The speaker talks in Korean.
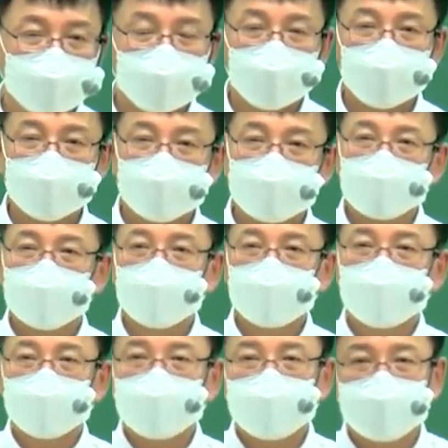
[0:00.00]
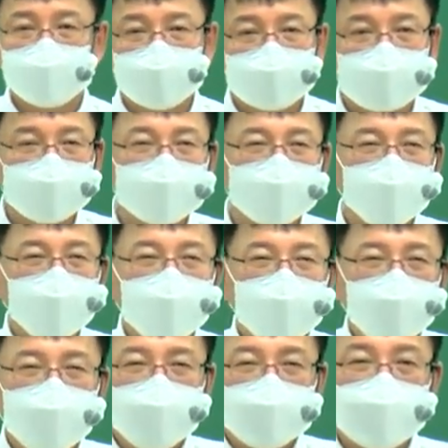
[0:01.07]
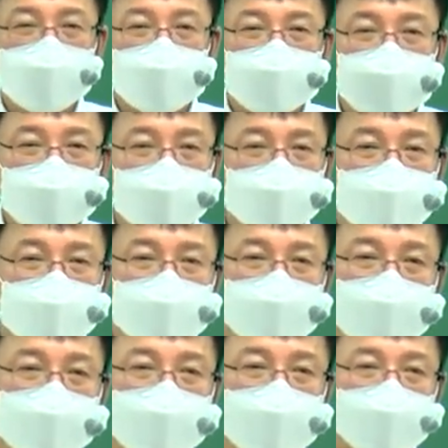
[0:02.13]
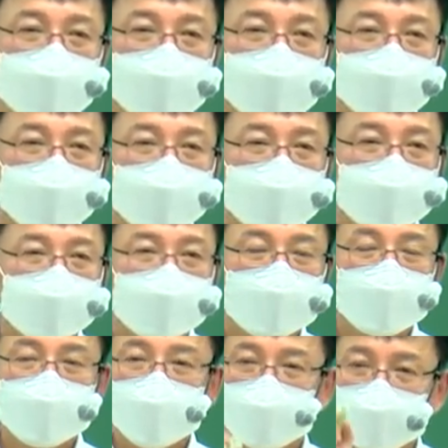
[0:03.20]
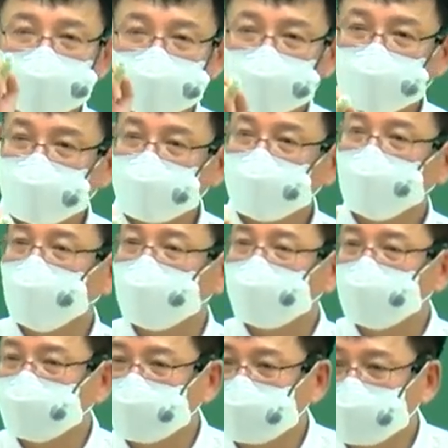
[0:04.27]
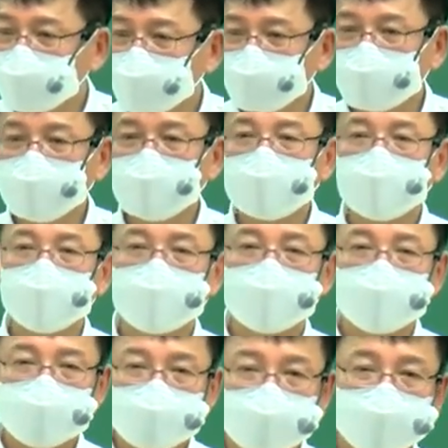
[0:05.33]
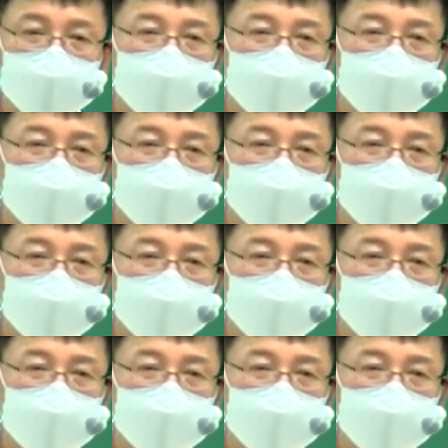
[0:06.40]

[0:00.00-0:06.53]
아니, 인강을 들었으면 그걸 다 내 거다 생각하면 안 된다니까? 이해되는 것이 있고 안 되는 거 있으면 이해 안 되는 건 일단